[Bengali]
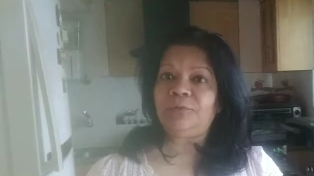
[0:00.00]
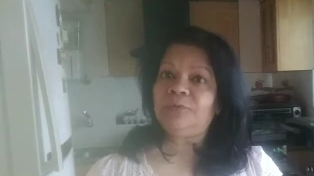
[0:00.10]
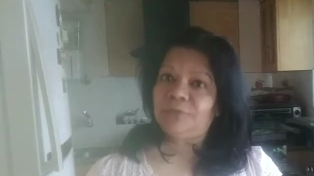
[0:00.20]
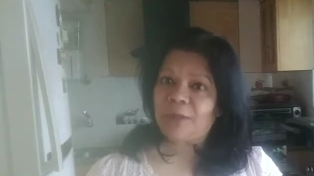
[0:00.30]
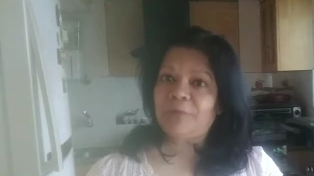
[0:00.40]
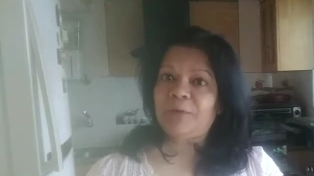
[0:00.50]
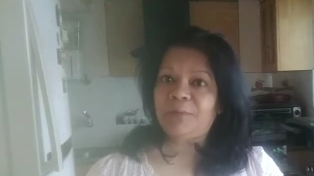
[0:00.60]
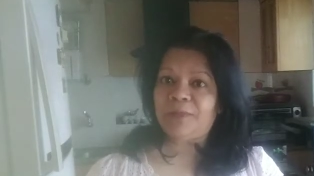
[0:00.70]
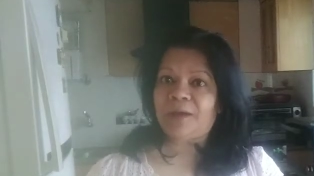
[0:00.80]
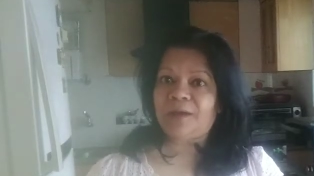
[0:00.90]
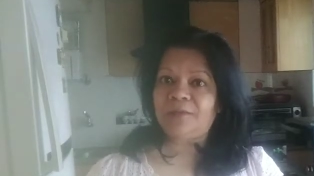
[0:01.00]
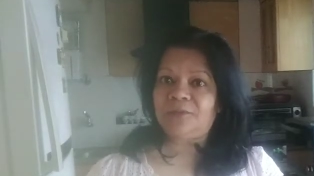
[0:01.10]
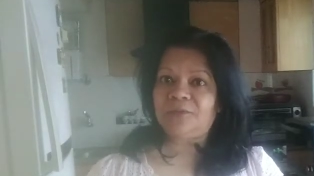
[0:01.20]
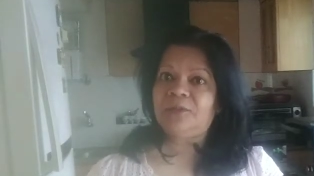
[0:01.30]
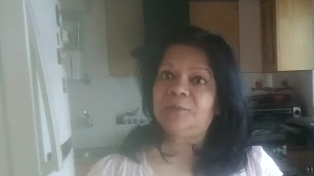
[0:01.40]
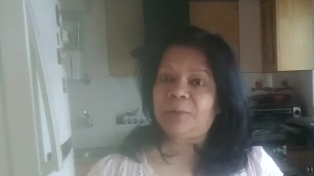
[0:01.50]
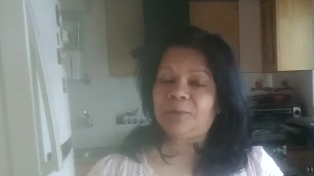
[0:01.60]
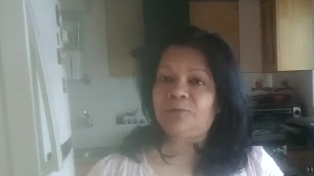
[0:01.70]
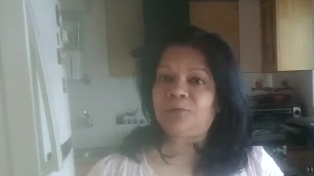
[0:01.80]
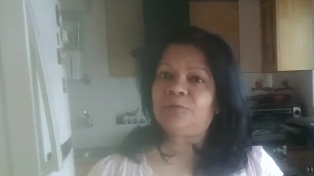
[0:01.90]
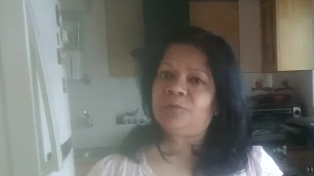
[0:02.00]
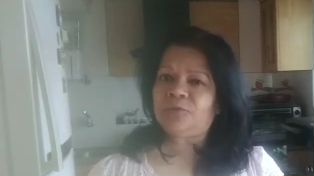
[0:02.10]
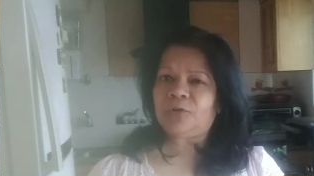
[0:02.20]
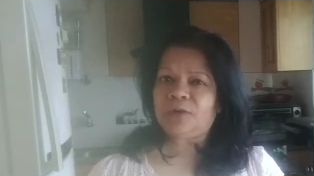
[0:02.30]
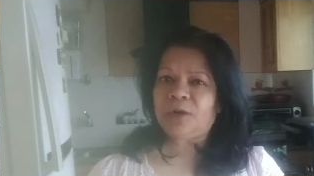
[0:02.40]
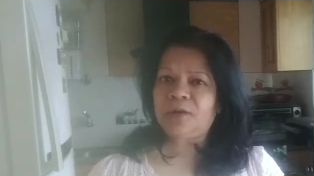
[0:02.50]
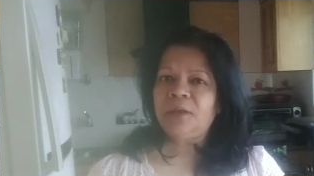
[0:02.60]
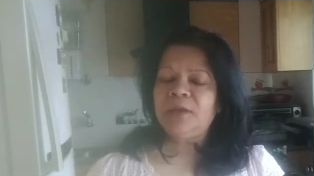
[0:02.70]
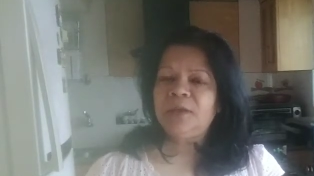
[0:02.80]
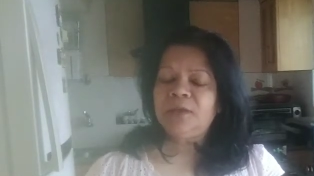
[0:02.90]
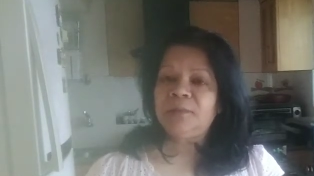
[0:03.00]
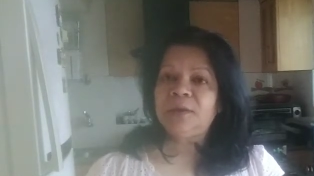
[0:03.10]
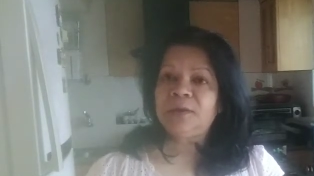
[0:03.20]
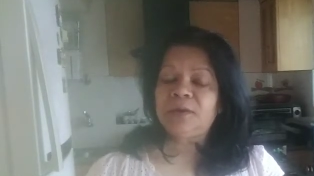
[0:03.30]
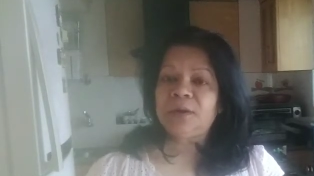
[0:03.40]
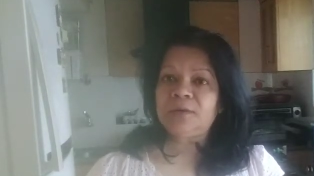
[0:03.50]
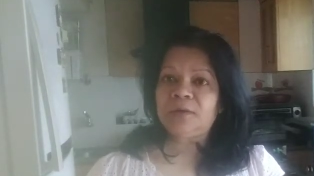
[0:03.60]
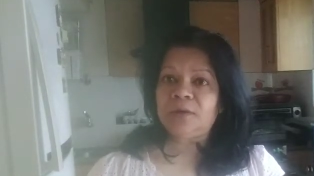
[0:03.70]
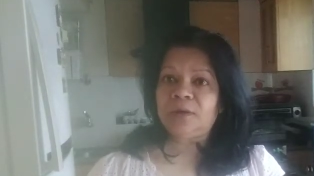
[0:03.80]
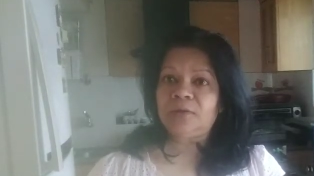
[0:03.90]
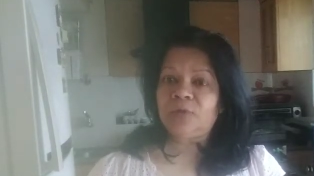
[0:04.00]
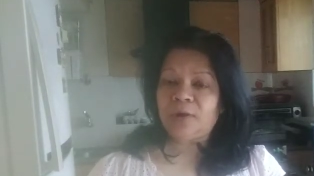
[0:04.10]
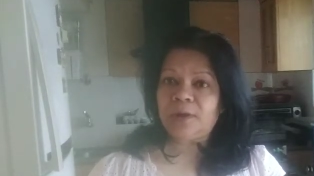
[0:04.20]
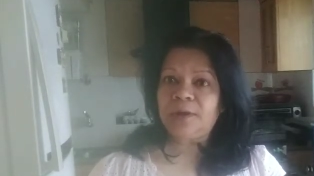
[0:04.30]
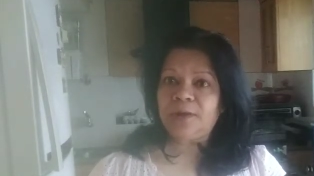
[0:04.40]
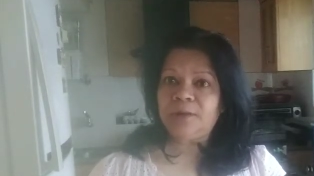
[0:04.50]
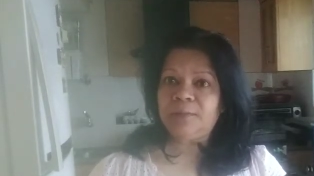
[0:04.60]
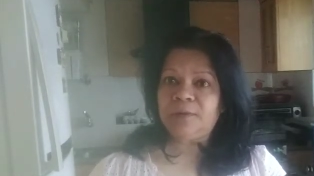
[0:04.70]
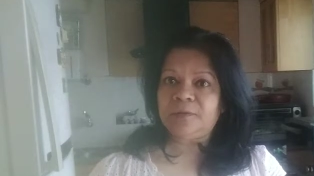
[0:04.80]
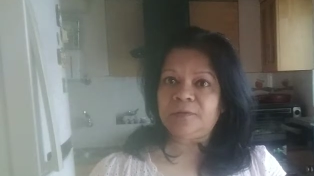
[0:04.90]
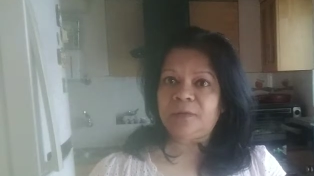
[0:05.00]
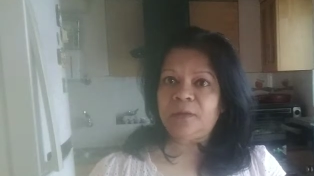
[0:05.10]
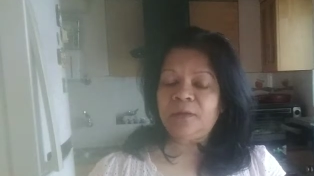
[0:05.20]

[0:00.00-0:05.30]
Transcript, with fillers: তাও আমি দেখাচ্ছি কিভাবে করি খুব শর্টকাট ইমিডিয়েট দরকার লাগলে বেরেস্তা